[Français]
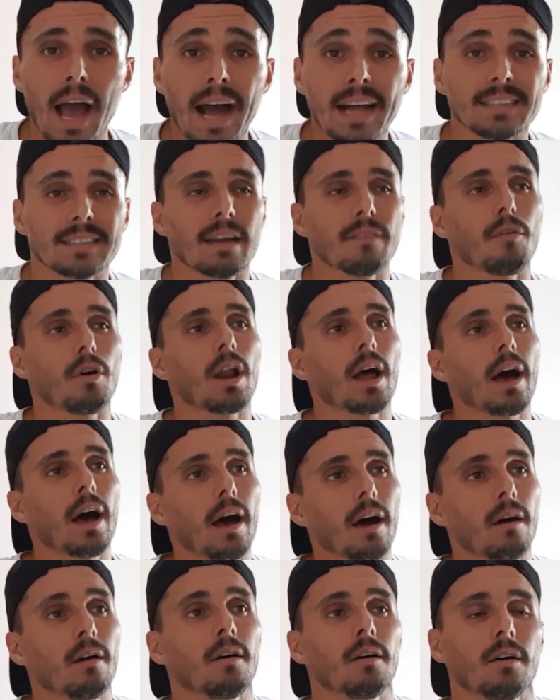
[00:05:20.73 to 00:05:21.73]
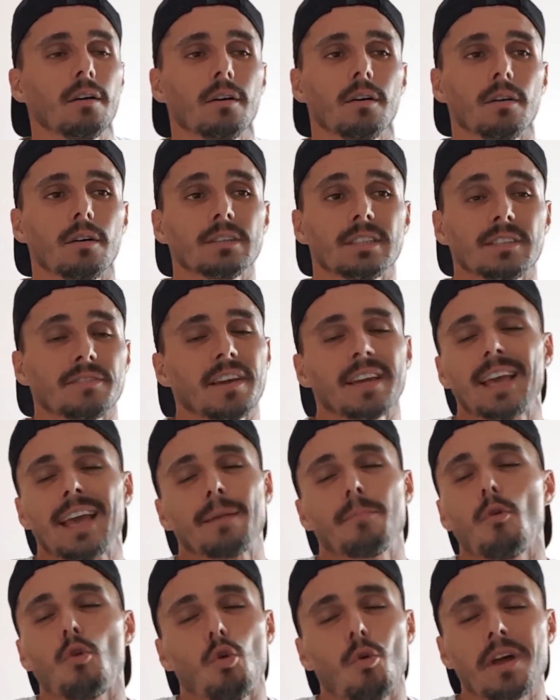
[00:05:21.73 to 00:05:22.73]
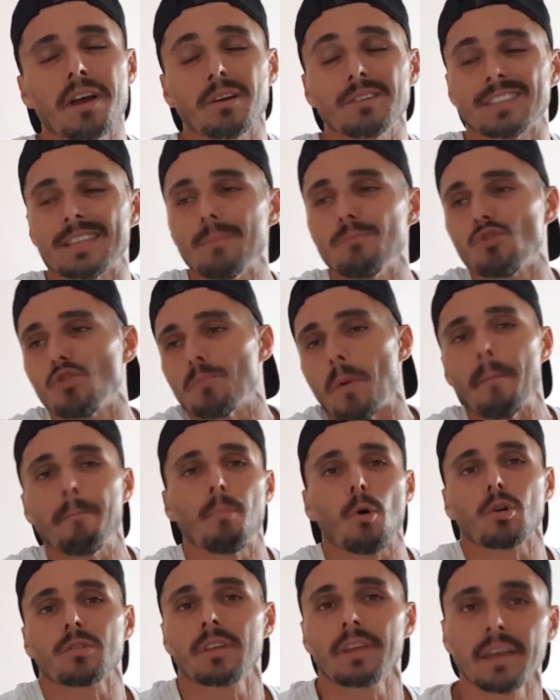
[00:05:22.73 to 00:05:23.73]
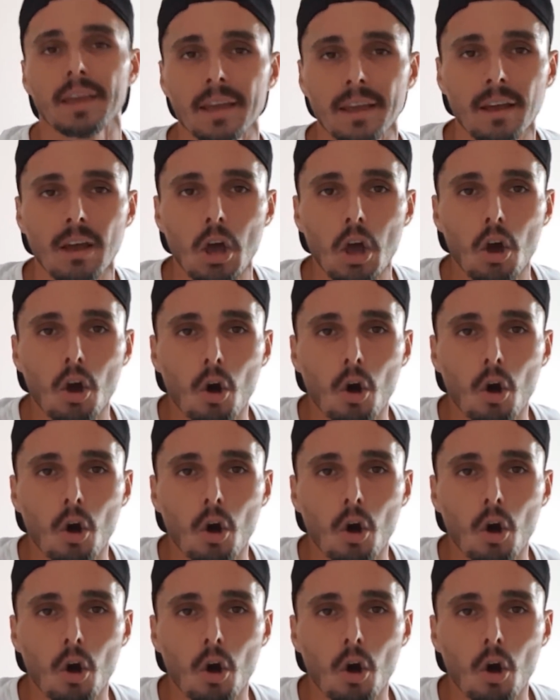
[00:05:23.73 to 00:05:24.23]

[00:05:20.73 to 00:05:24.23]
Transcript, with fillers: en disant voilà, euh, c'est vrai qu'avec mon collègue on s'est un petit peu emporté,